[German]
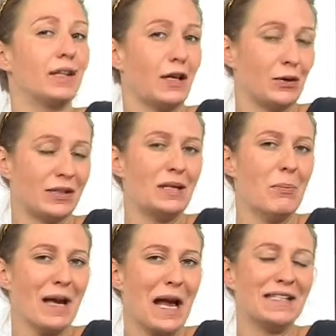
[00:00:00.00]
wird auch Sie
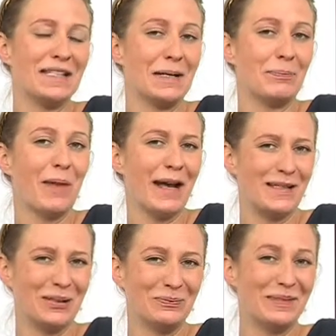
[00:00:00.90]
begeistern.
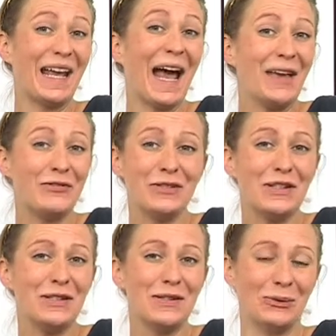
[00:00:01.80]
Also greifen
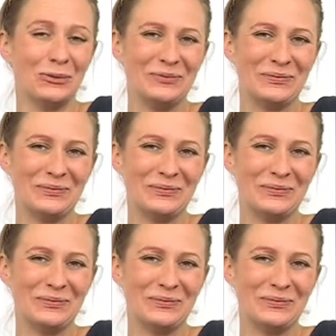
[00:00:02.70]
Sie zu.